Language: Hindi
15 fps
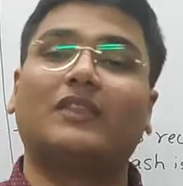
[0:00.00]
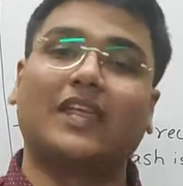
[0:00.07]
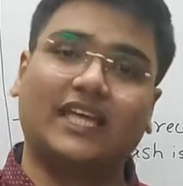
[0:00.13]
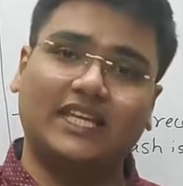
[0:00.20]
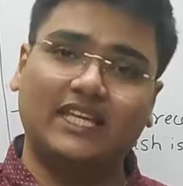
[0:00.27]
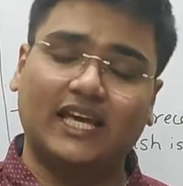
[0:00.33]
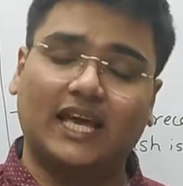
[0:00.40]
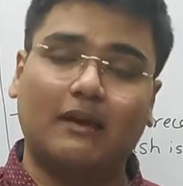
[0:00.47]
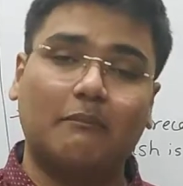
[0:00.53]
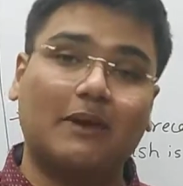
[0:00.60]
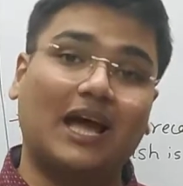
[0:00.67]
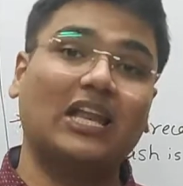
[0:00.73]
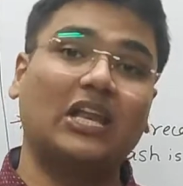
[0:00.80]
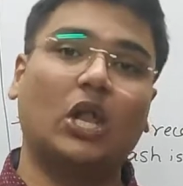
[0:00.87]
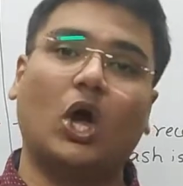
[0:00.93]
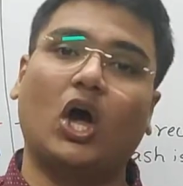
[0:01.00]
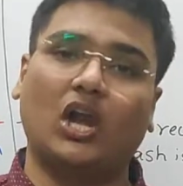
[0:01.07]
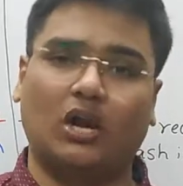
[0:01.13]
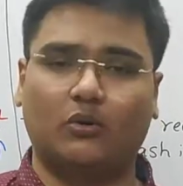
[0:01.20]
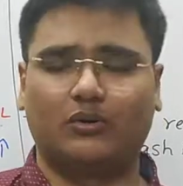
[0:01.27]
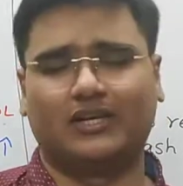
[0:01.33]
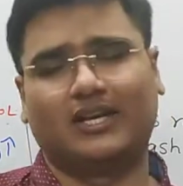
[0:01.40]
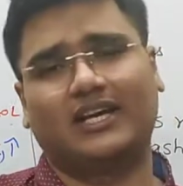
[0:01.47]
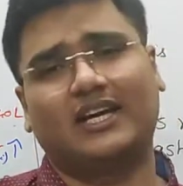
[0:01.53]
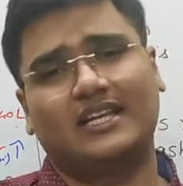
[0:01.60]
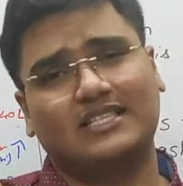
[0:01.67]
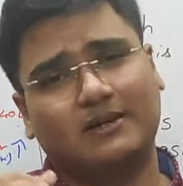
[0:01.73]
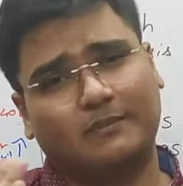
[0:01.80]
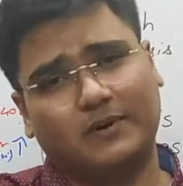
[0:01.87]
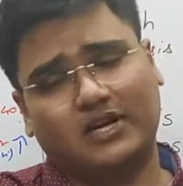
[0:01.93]
नहीं है बाय लॉ अलाउड नहीं है अगर
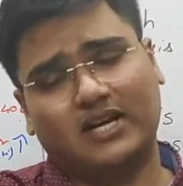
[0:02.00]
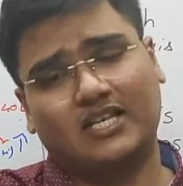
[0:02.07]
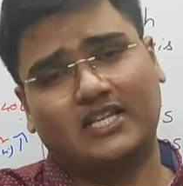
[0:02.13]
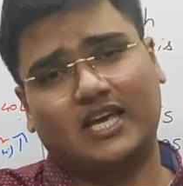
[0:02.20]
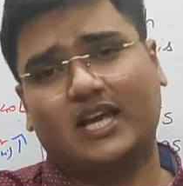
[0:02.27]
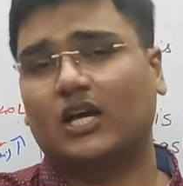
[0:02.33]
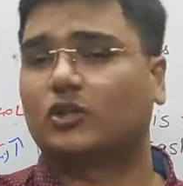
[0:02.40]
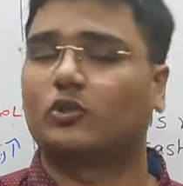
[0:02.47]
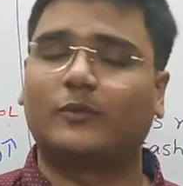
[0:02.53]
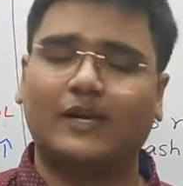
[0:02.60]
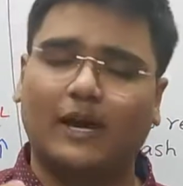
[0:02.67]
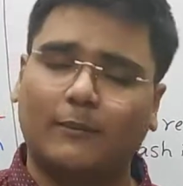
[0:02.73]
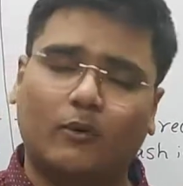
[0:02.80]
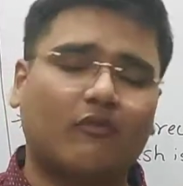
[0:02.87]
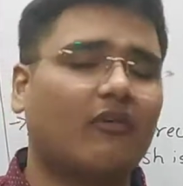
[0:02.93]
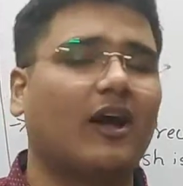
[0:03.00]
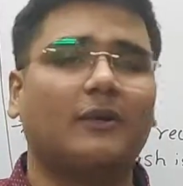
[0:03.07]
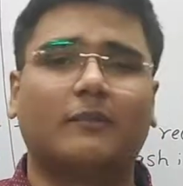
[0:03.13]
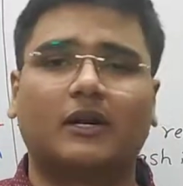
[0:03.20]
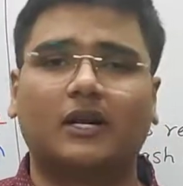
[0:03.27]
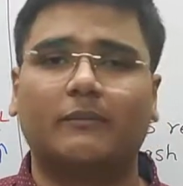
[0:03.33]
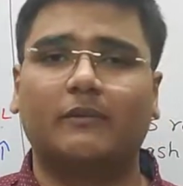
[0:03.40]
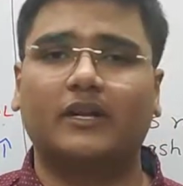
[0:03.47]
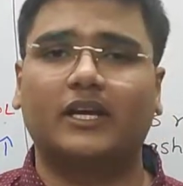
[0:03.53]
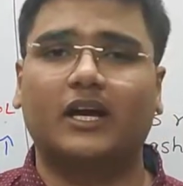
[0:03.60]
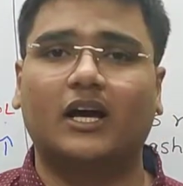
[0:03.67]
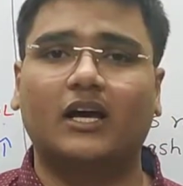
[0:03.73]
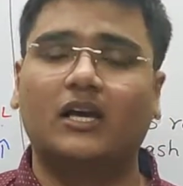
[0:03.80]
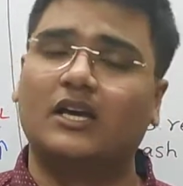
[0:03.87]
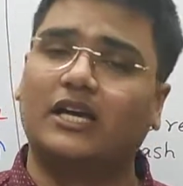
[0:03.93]
ऐसा पकड़ा जाएगा तो भाई आपको फाइन भरना
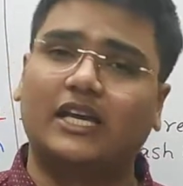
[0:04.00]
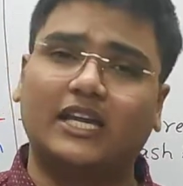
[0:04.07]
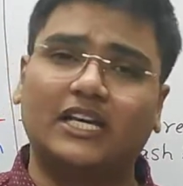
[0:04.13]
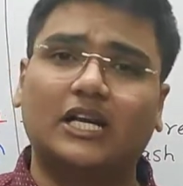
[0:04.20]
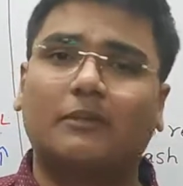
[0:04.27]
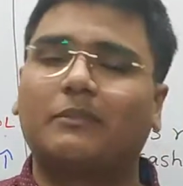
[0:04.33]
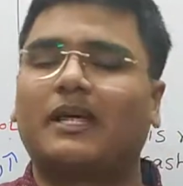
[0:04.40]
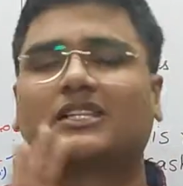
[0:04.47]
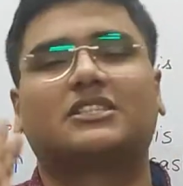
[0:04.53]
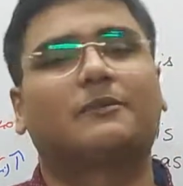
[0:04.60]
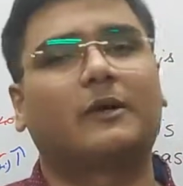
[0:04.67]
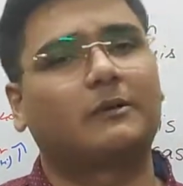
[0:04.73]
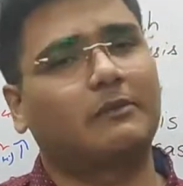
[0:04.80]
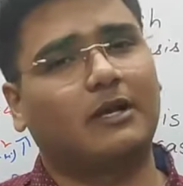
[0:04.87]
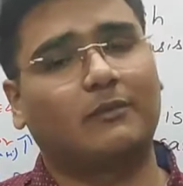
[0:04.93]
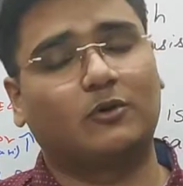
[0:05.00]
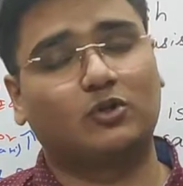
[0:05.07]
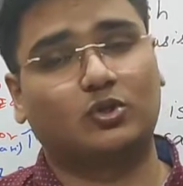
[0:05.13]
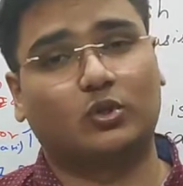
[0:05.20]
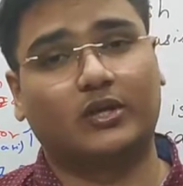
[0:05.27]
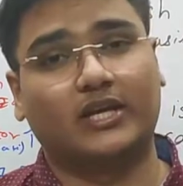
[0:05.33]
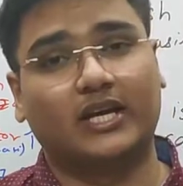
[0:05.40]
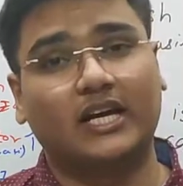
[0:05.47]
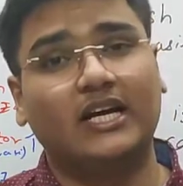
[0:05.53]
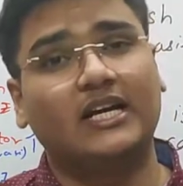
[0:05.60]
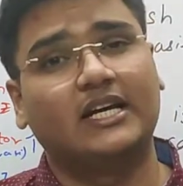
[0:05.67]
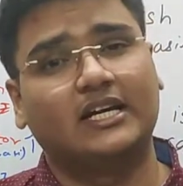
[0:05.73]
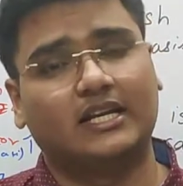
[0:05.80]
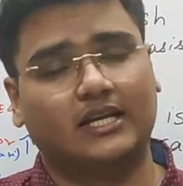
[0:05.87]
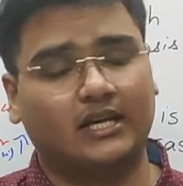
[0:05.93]
पड़ेगा इनकम टैक्स डिपार्टमेंट आपको छोड़ेगा
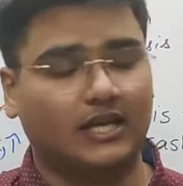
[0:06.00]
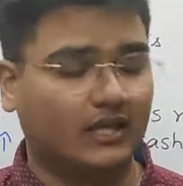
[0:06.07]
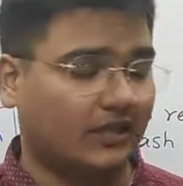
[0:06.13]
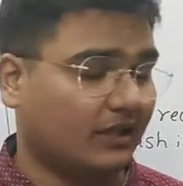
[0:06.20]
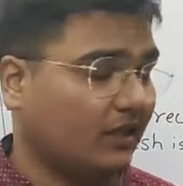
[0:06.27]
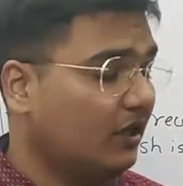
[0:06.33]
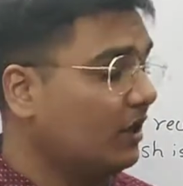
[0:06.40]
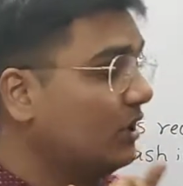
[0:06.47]
नहीं